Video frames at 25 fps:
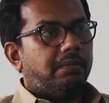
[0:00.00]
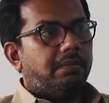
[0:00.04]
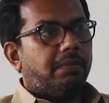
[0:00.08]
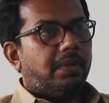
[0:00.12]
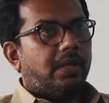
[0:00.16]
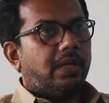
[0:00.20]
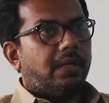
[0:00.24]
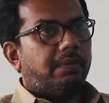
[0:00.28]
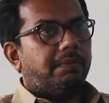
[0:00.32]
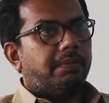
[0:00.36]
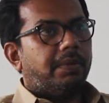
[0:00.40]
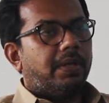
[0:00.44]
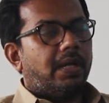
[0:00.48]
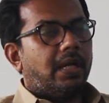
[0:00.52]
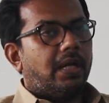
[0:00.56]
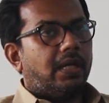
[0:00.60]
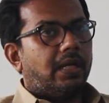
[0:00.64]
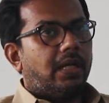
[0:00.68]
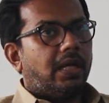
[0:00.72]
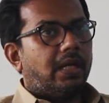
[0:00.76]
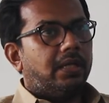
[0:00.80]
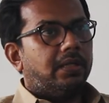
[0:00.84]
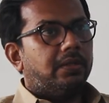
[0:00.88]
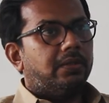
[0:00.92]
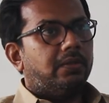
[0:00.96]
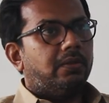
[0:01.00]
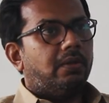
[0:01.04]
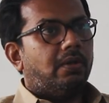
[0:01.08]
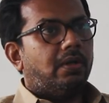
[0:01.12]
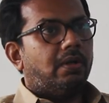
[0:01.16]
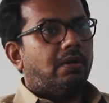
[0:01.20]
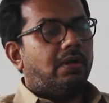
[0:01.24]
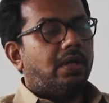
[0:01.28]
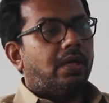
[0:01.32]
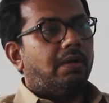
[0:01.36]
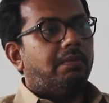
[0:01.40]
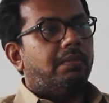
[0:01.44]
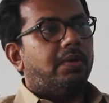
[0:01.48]
para pedagang itu
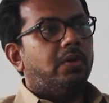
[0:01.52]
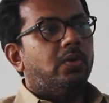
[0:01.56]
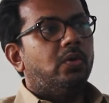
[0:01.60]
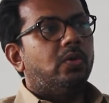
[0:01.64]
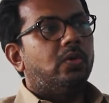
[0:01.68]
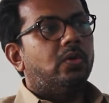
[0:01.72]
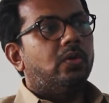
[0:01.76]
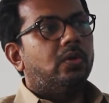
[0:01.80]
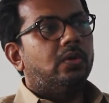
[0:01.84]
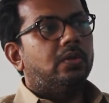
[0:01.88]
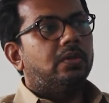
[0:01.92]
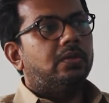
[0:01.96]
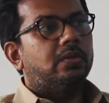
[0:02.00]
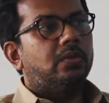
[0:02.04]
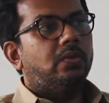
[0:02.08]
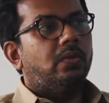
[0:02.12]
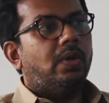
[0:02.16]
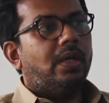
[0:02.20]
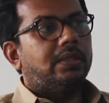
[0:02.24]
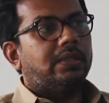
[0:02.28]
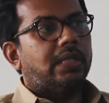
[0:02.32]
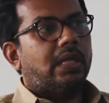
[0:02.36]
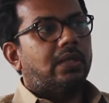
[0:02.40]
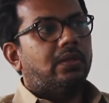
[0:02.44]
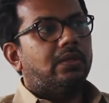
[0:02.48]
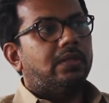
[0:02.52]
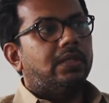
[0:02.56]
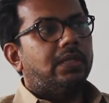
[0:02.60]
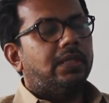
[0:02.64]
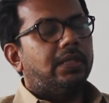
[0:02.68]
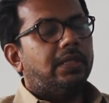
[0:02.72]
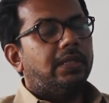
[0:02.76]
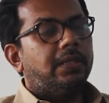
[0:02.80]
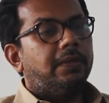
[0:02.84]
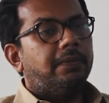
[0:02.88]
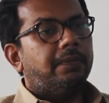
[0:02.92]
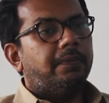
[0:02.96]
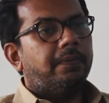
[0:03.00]
orang-orang yang mendukung dua calon
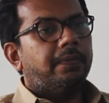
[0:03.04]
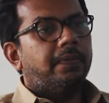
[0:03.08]
ini